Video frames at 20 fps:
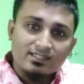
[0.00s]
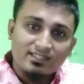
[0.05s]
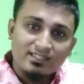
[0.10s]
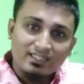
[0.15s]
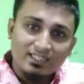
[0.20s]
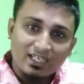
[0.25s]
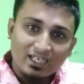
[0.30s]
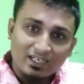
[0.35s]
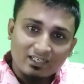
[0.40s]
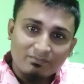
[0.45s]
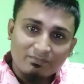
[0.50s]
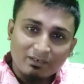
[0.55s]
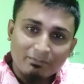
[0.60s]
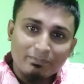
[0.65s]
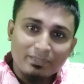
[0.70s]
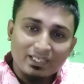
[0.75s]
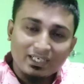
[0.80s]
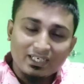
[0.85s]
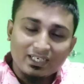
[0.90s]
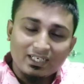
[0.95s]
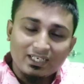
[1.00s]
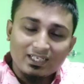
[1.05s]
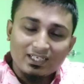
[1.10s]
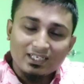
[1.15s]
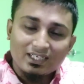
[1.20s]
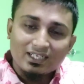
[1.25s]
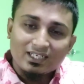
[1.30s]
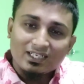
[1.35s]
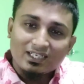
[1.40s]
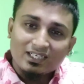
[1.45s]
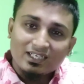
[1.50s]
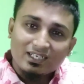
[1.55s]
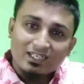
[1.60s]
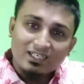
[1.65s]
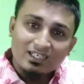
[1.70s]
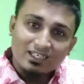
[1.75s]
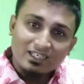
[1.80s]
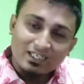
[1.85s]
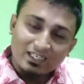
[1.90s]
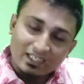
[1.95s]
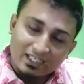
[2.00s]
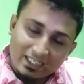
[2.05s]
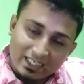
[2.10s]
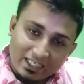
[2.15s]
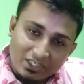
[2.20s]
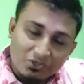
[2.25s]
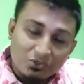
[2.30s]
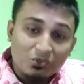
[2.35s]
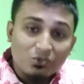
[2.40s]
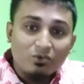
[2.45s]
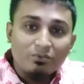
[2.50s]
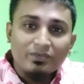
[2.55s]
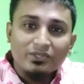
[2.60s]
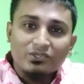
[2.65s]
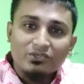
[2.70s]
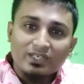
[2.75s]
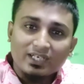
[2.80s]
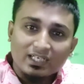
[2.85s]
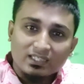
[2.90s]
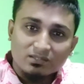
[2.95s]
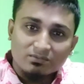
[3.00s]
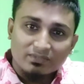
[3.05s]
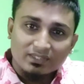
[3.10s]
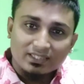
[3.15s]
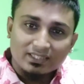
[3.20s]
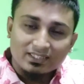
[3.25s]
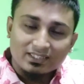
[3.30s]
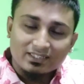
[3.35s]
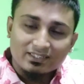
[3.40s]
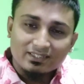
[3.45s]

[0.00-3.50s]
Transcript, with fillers: সিগারেট বা বিড়ি এইগুলোর ভিতরে আসবে